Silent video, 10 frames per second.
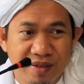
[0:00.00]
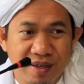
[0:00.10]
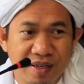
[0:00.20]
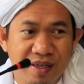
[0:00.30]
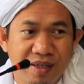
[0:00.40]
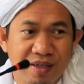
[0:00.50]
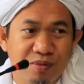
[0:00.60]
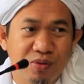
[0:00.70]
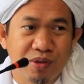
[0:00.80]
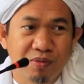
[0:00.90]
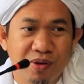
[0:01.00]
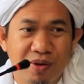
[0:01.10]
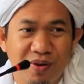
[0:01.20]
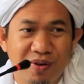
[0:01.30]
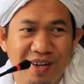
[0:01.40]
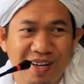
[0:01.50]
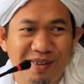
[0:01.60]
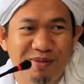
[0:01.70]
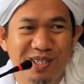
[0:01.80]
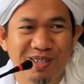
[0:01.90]
lagi musim corona,
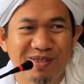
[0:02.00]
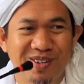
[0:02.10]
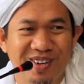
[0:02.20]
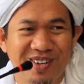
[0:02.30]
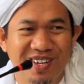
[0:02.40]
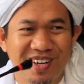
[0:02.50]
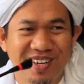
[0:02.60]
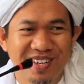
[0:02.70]
musim corona.